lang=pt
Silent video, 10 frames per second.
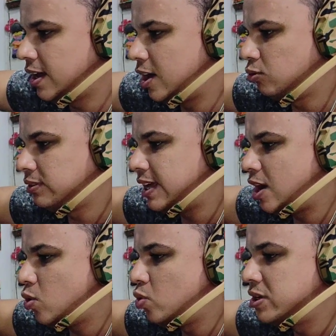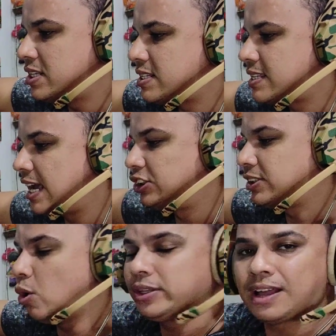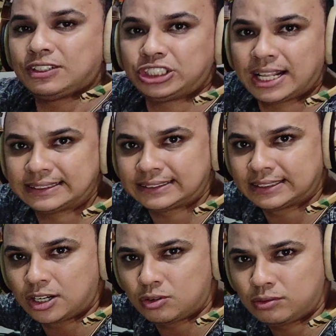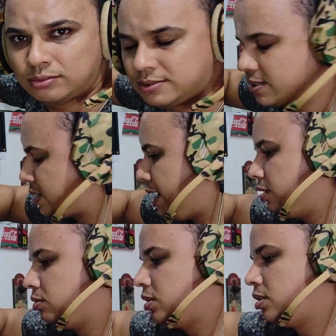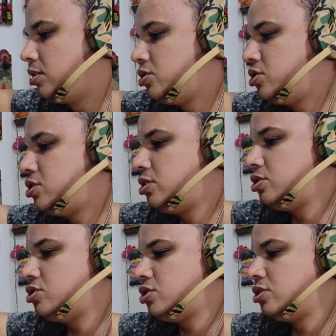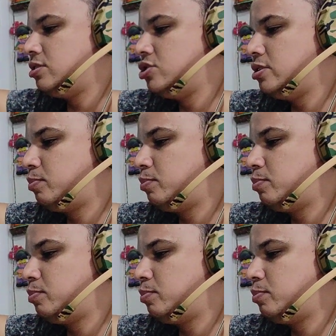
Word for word: É um Dell i7 da oitava geração, certo? de, de, de